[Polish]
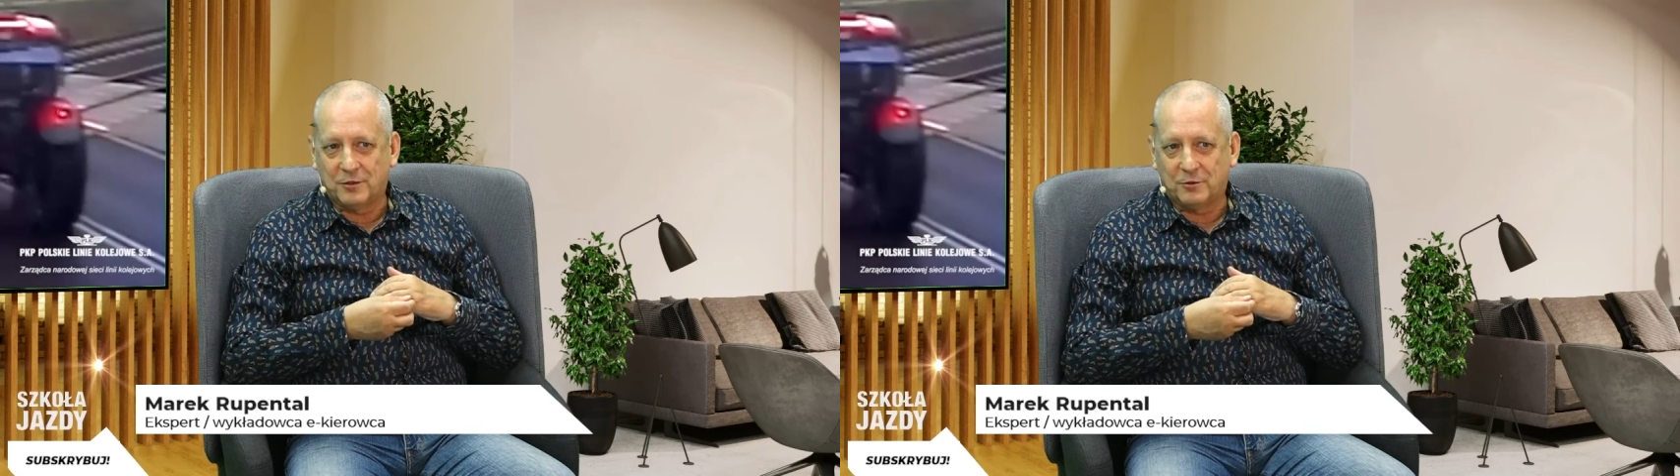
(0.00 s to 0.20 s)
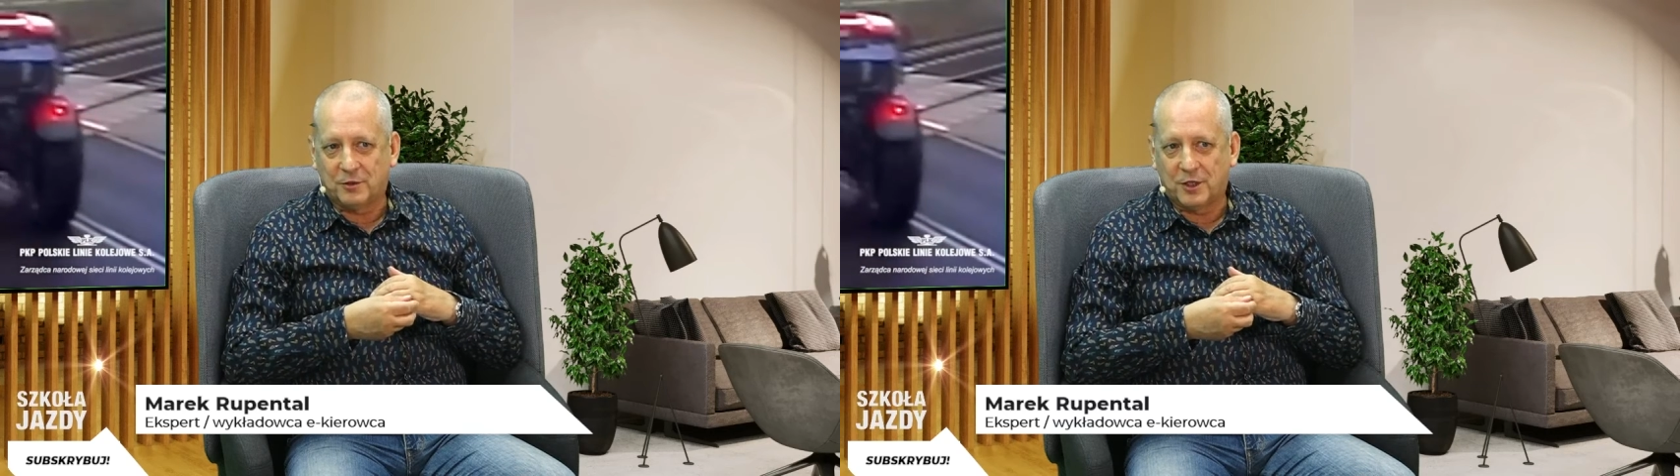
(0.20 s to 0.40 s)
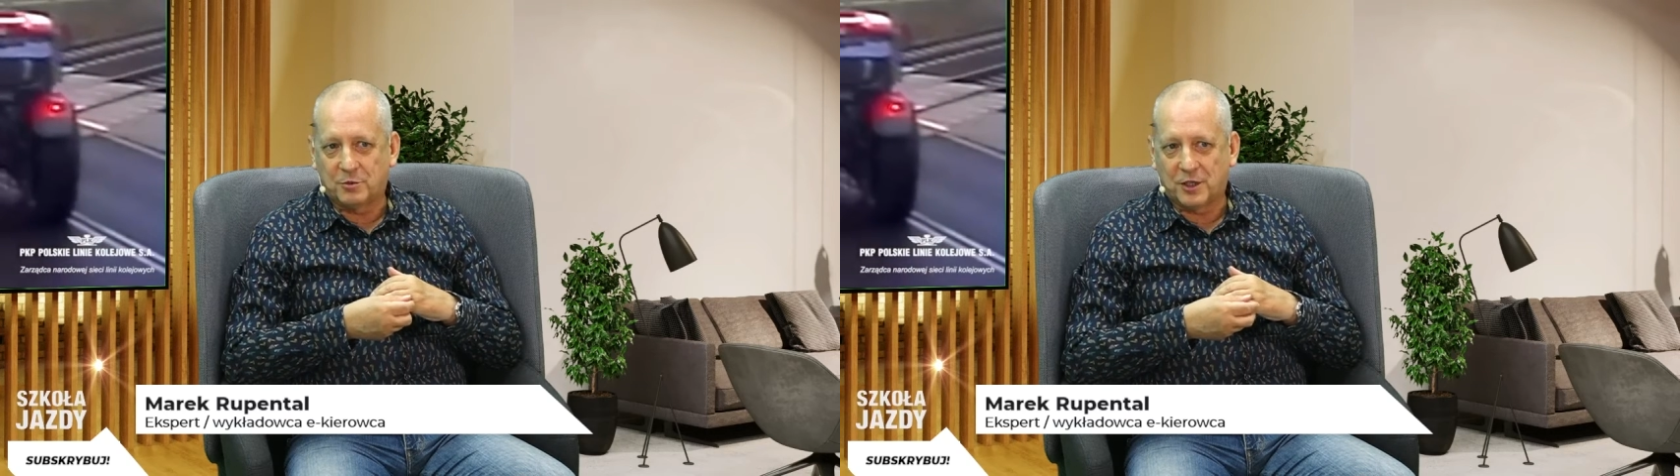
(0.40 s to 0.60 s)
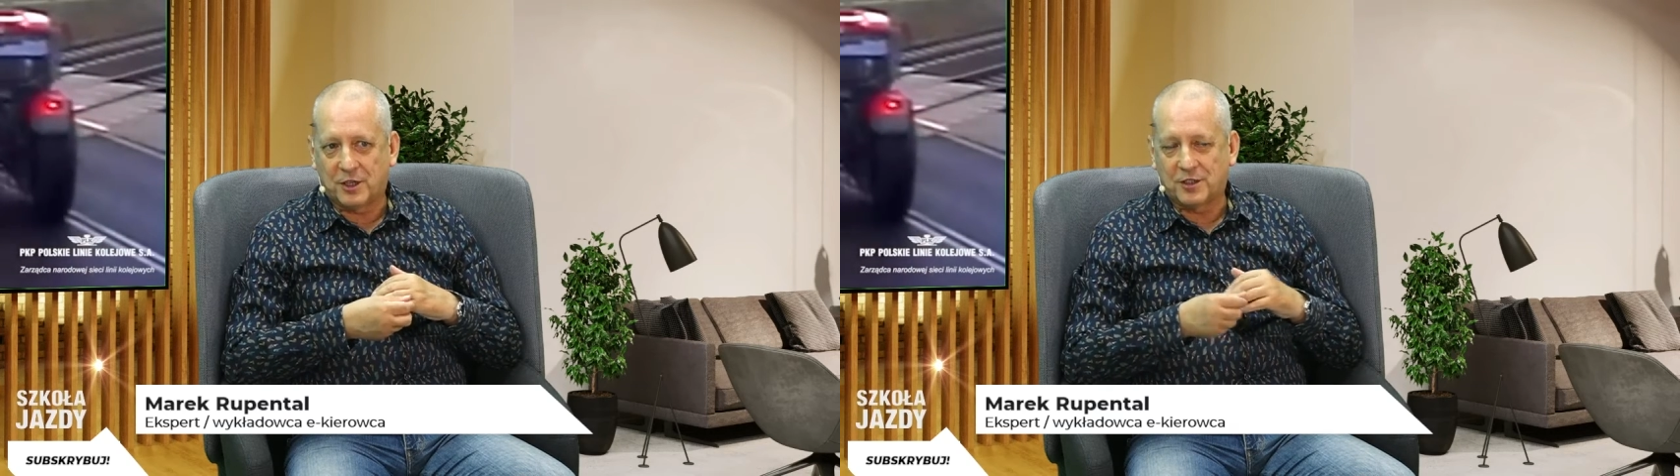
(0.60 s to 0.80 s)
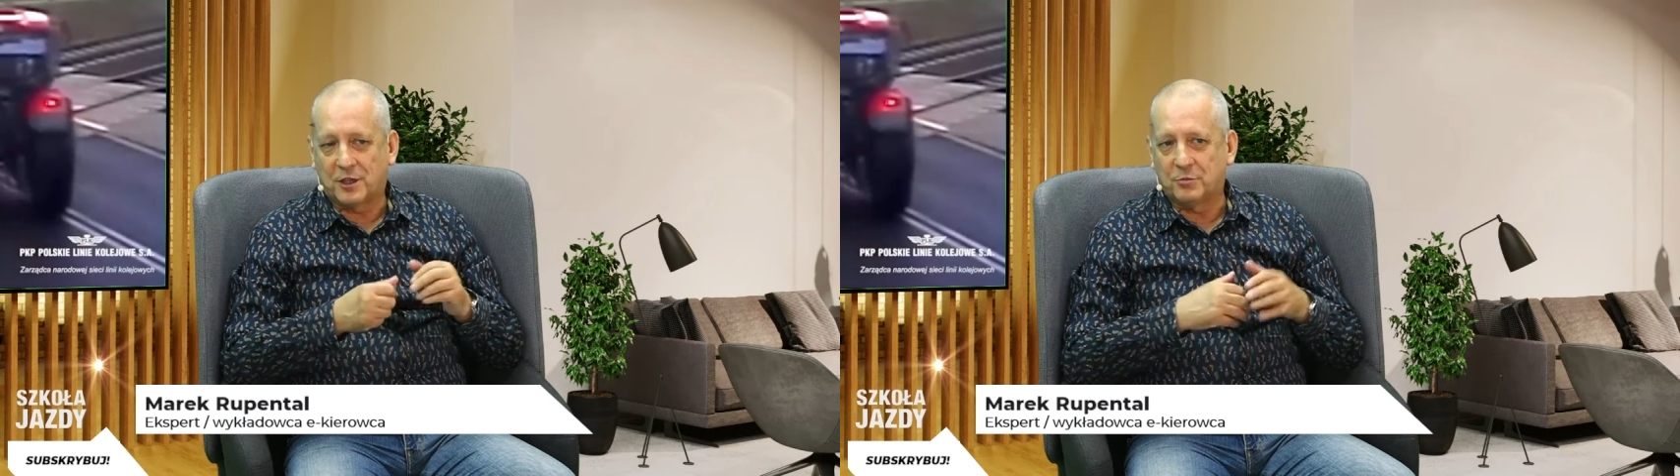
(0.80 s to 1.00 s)
które nie
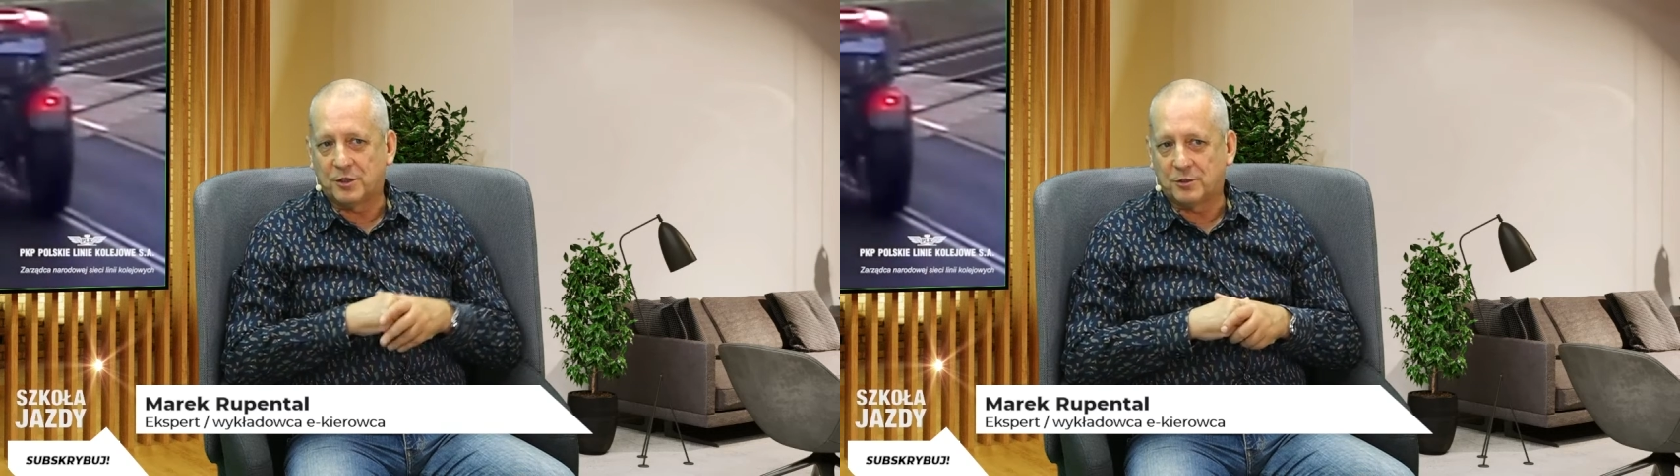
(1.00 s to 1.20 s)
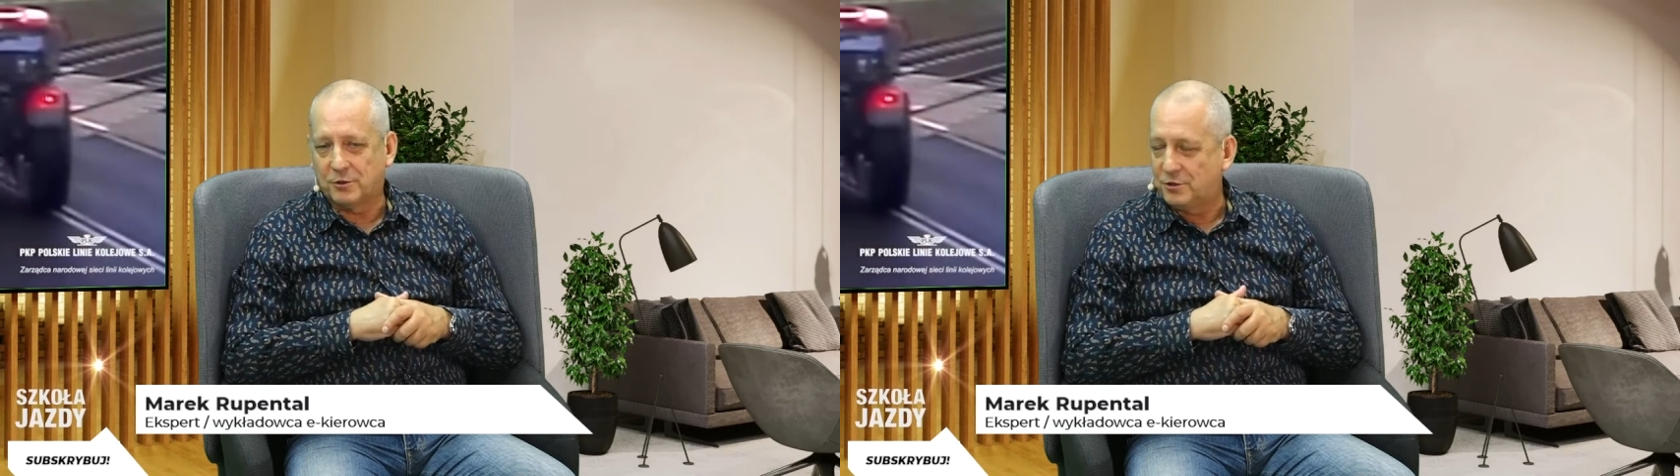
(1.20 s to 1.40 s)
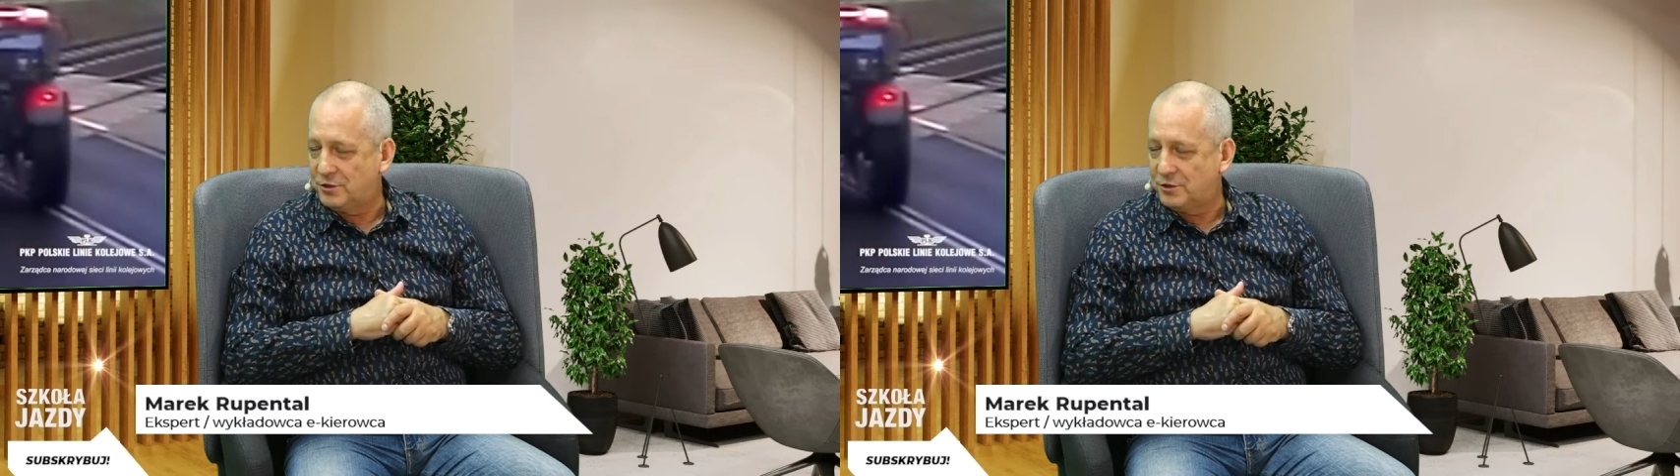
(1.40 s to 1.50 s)
przekraczają prędkości